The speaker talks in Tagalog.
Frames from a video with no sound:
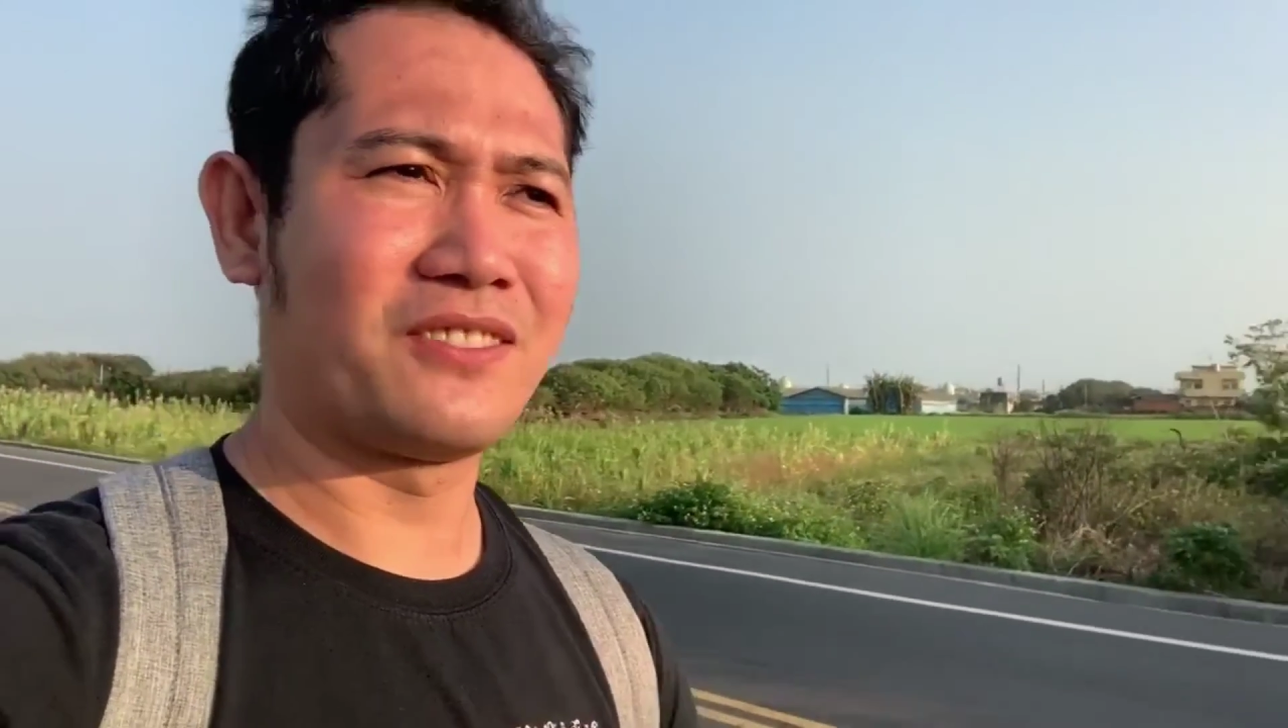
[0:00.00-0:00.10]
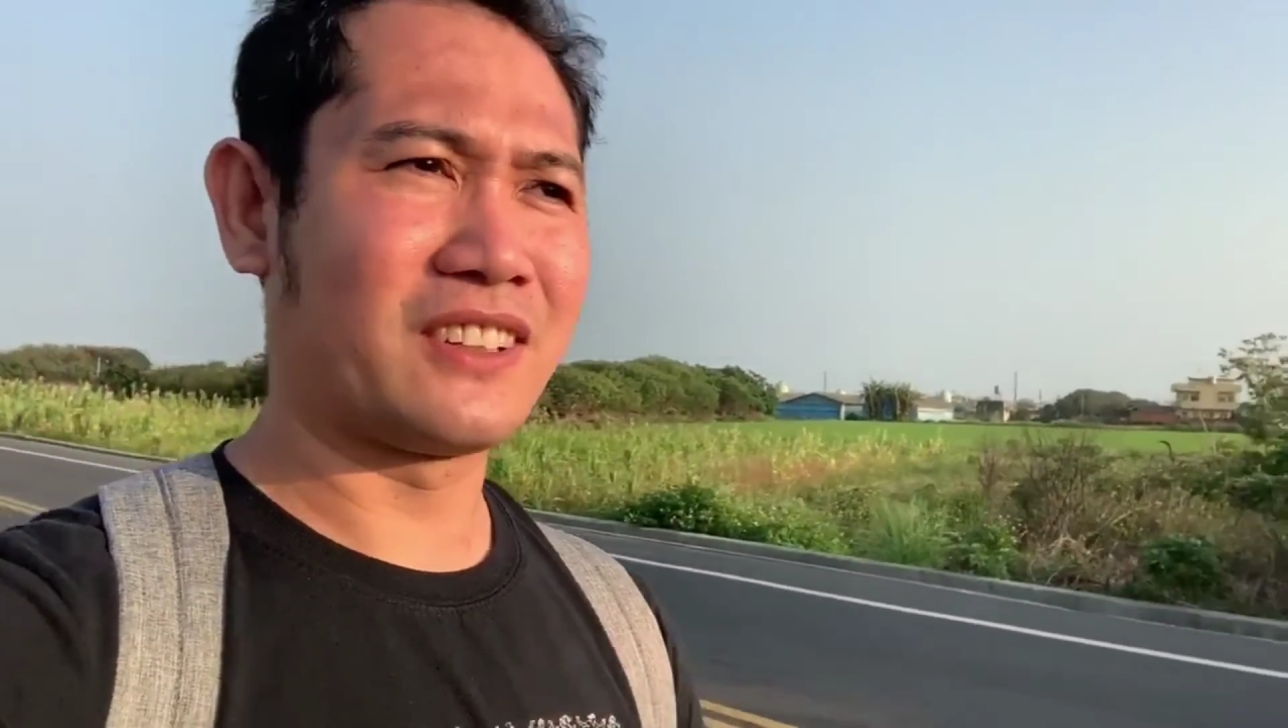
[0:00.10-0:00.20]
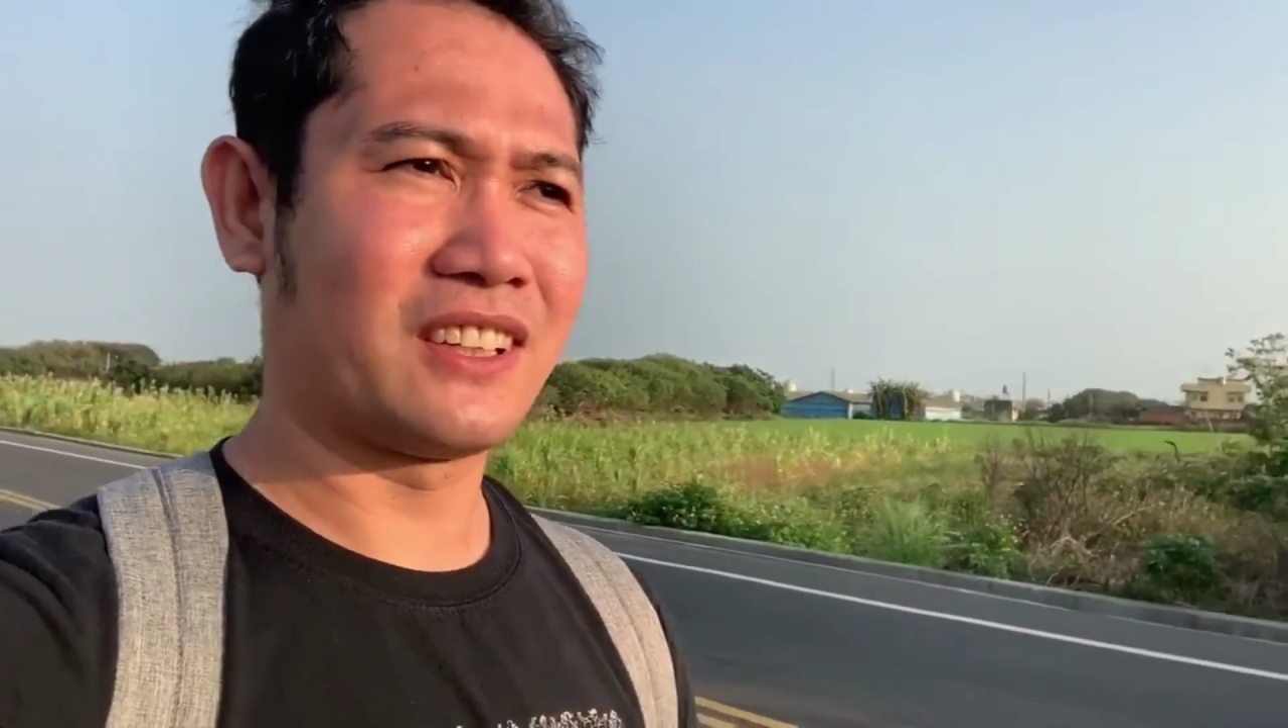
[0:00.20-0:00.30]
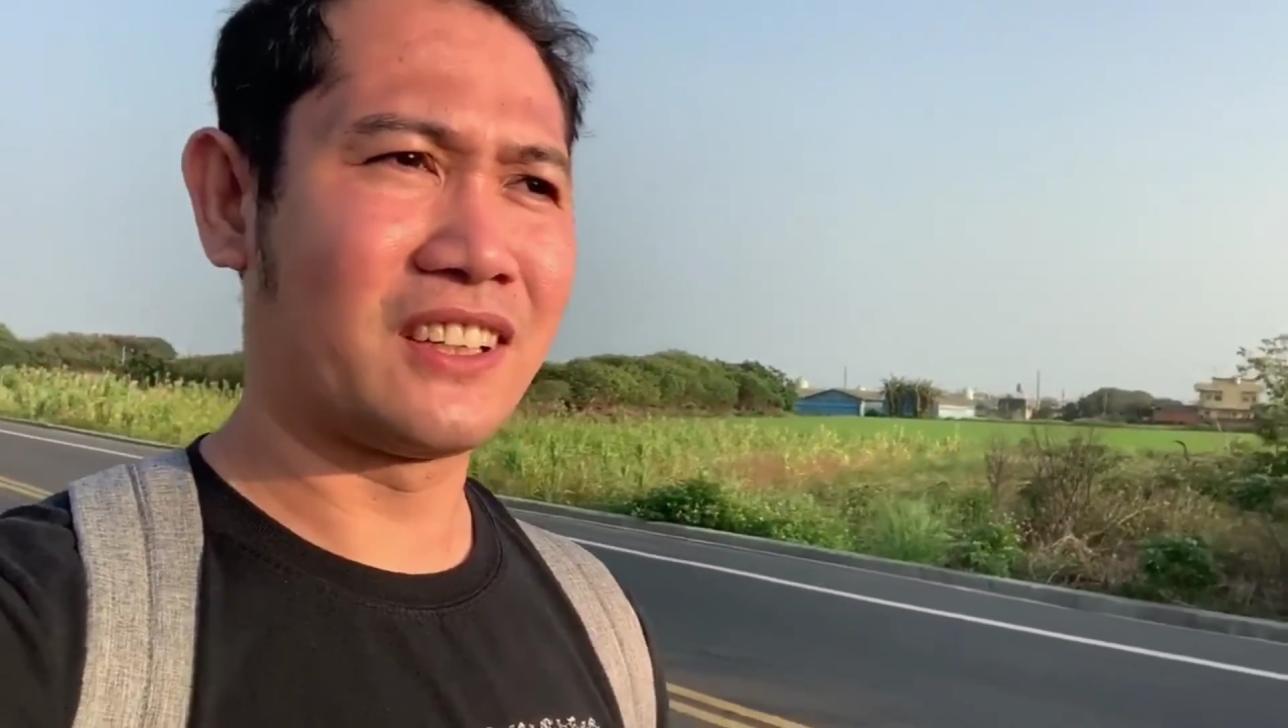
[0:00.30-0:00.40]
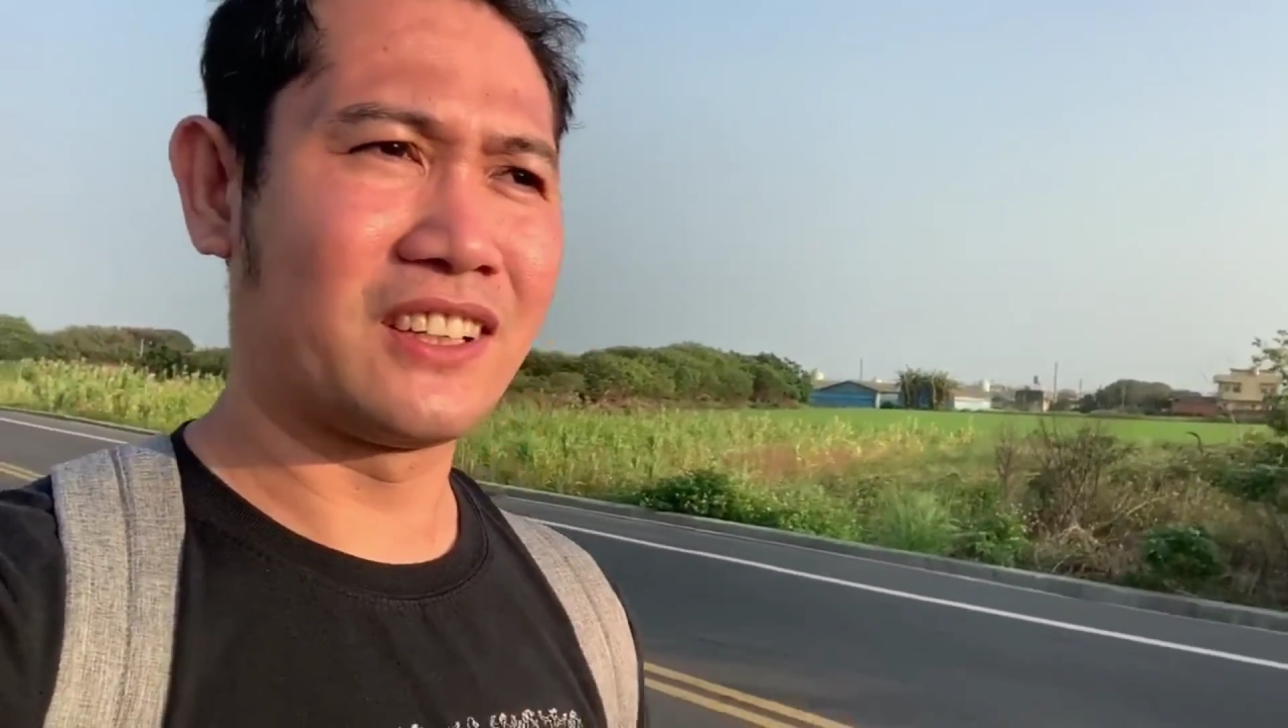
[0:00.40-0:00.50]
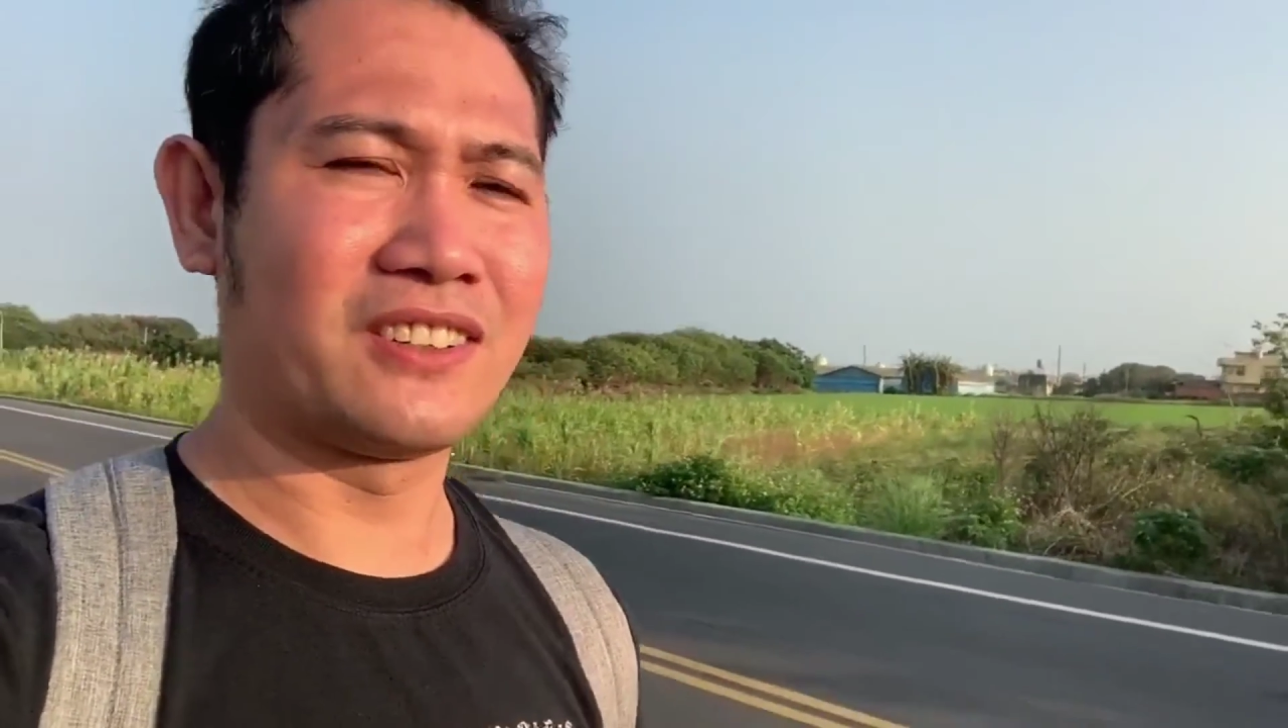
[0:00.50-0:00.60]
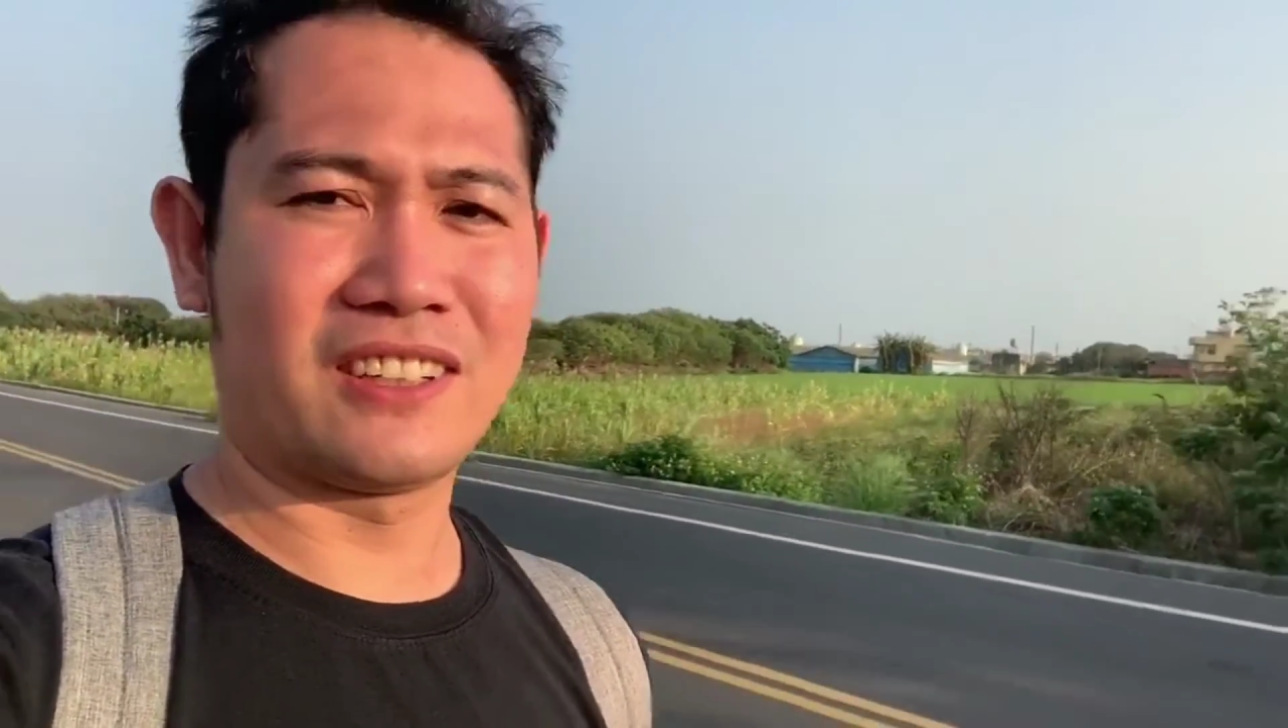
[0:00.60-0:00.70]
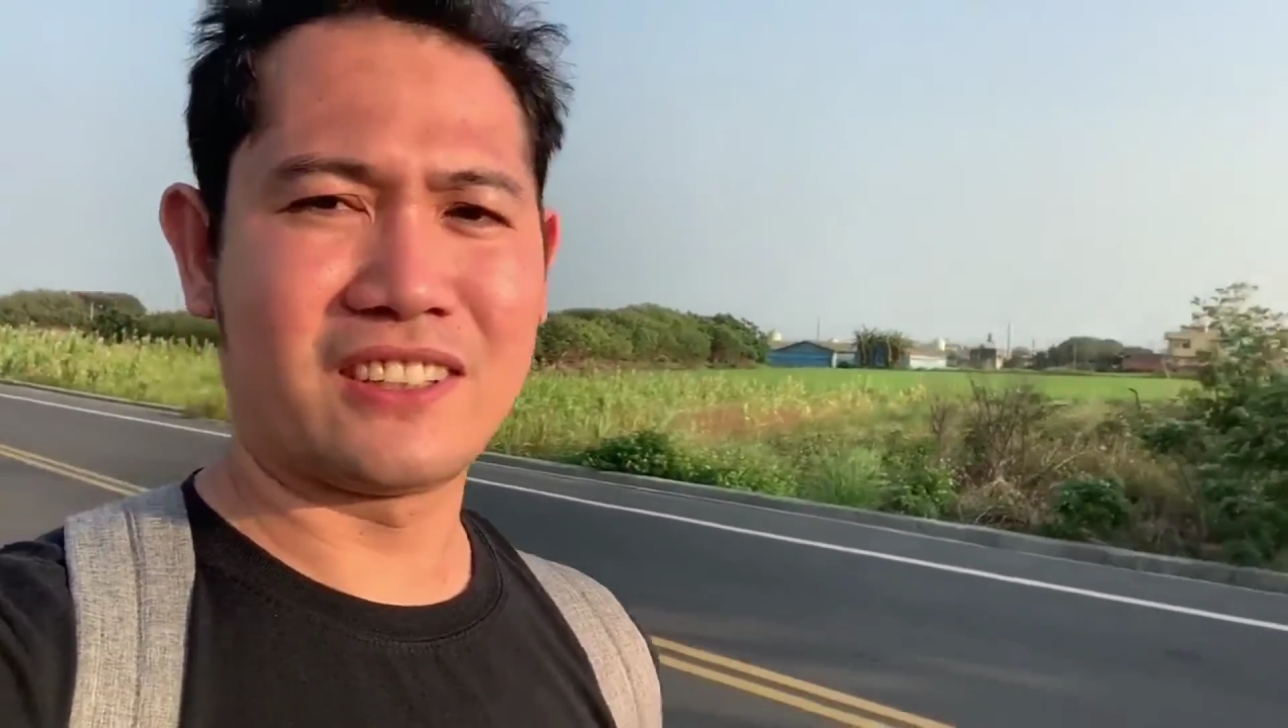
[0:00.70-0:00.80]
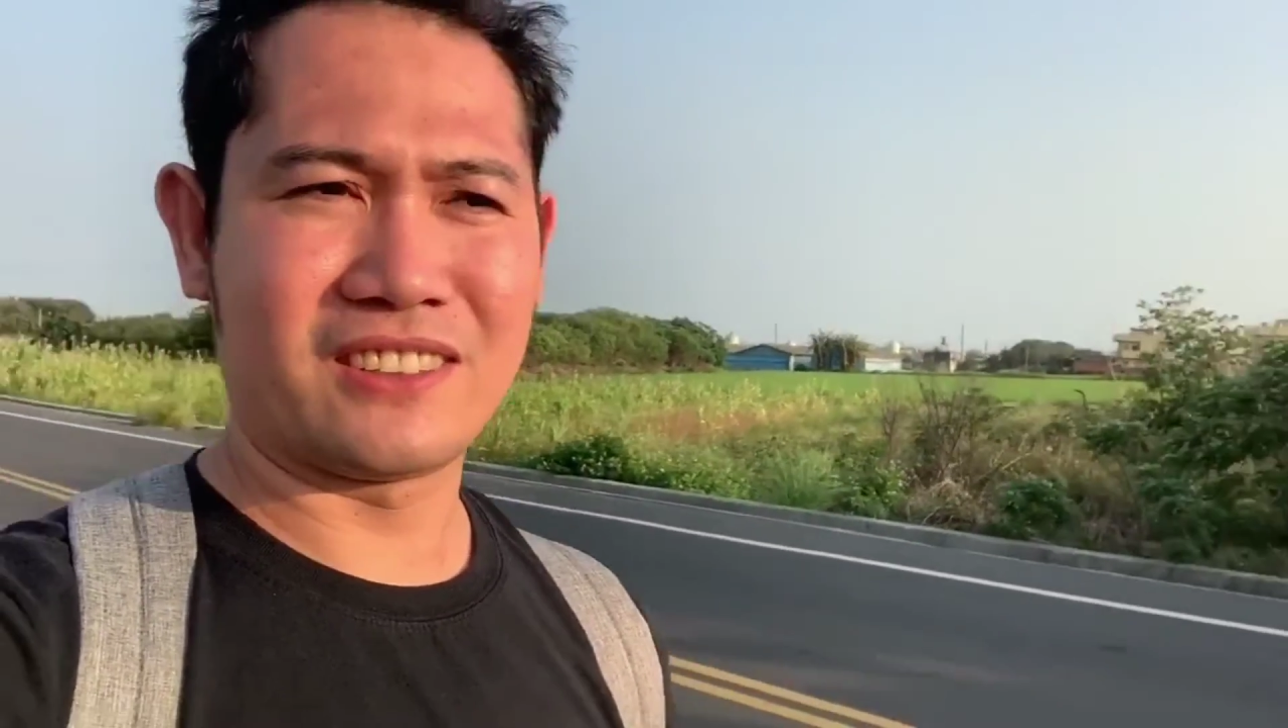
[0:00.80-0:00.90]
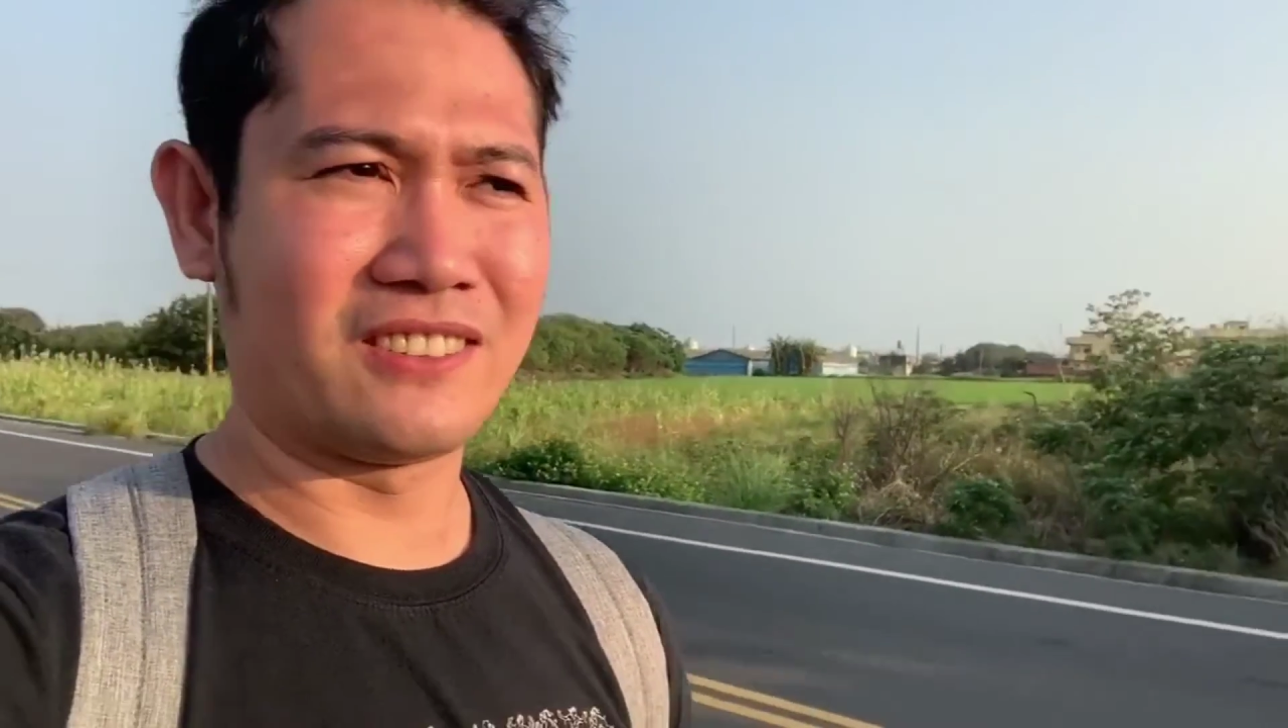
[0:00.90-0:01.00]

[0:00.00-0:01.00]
kang magagawa